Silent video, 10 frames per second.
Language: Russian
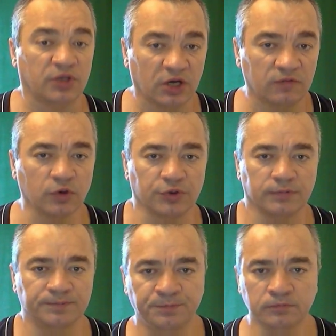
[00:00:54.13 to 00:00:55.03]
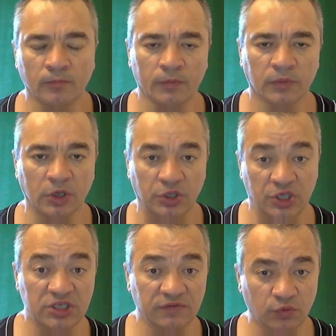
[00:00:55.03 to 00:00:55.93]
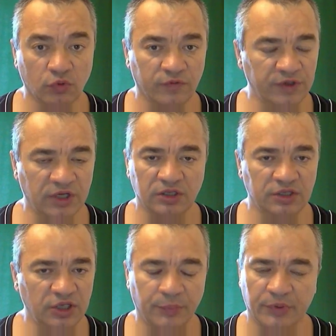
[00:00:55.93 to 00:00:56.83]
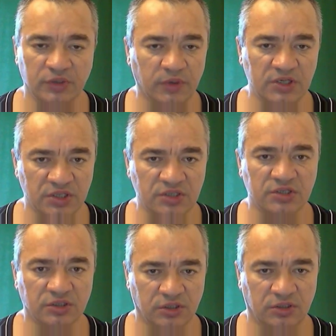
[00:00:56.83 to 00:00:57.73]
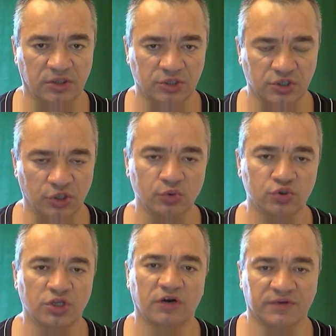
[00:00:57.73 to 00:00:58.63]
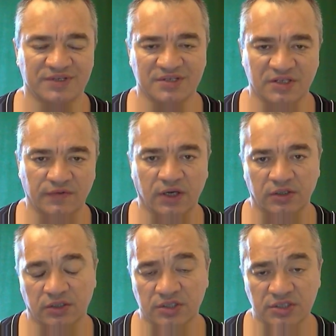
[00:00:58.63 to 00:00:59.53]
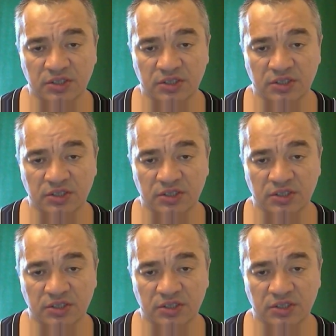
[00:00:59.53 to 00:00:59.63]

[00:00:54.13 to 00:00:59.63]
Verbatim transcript: Так вот, если вдруг вы никогда не поднимались на 10 этаж и нужда вас заставляет это